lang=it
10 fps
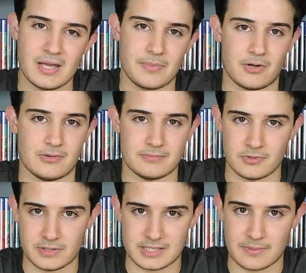però
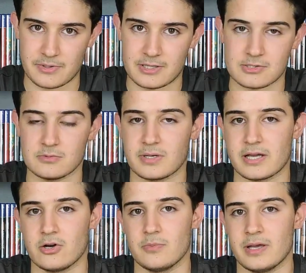dovete sapere insomma
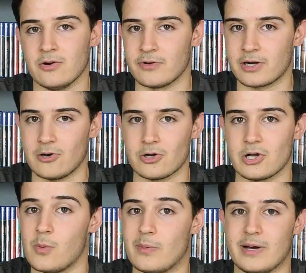che come overclock,
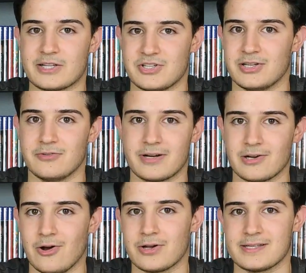come margini di
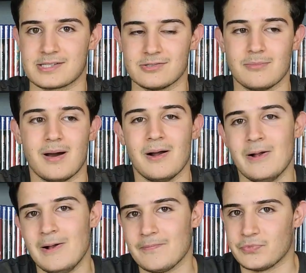overclock insomma
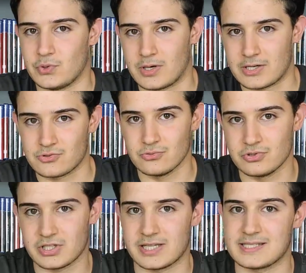non
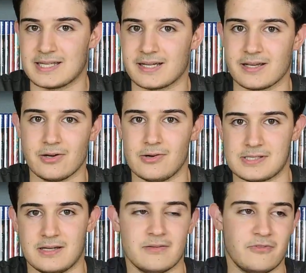raggiunge chissà che
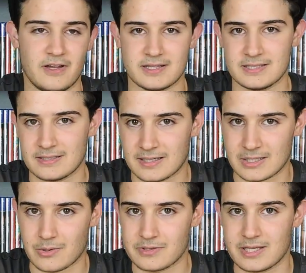cosa, infatti
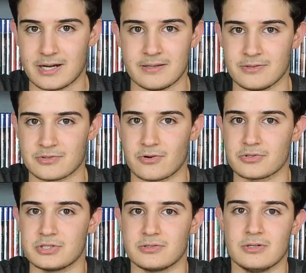andremo a vedere, io sono
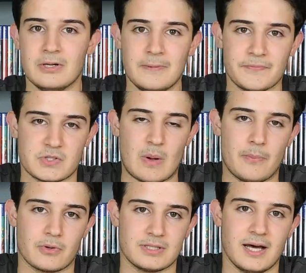riuscito insomma a
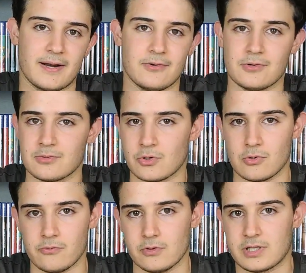portarlo con
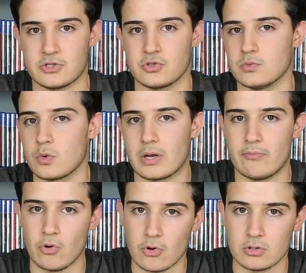un voltaggio comunque
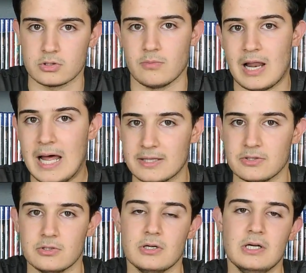molto
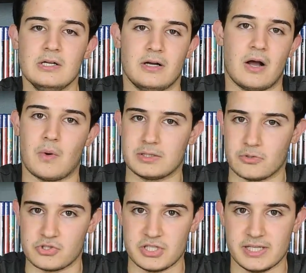blando a 4
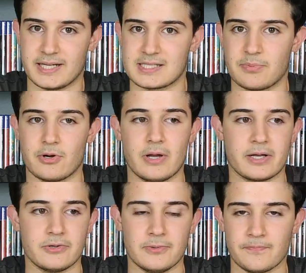GHz, però
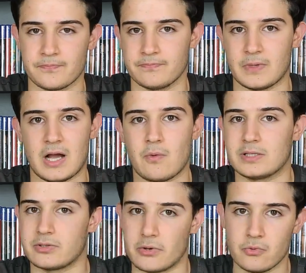ecco mm, a
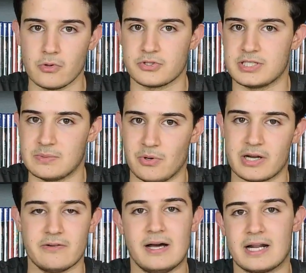4,1 ci si può
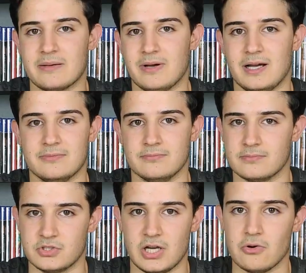arrivare ma
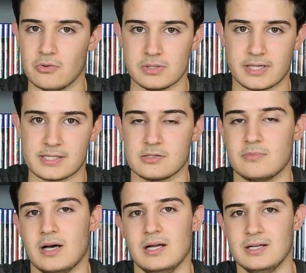mm, già oltre
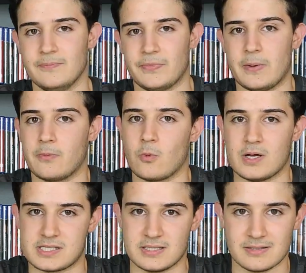insomma è
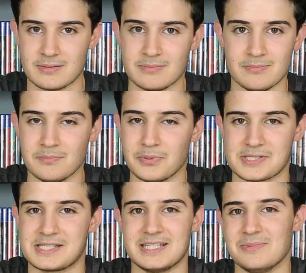quasi
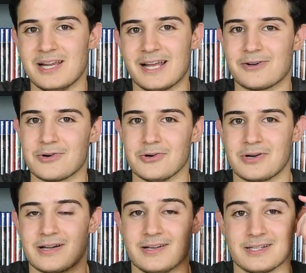impossibile ecco,
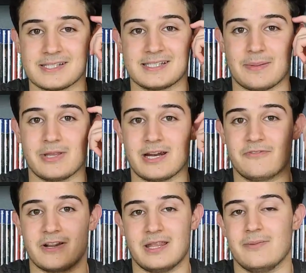con eh, sistemi di
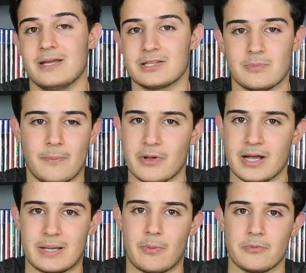raffreddamento, ma poi
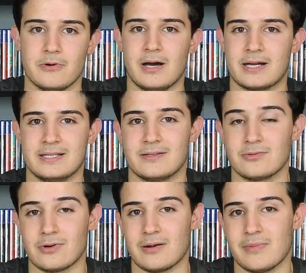anche proprio
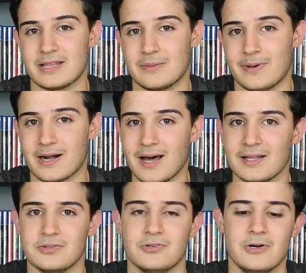architetturalmente
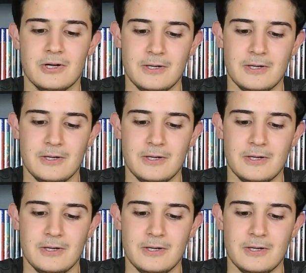parlando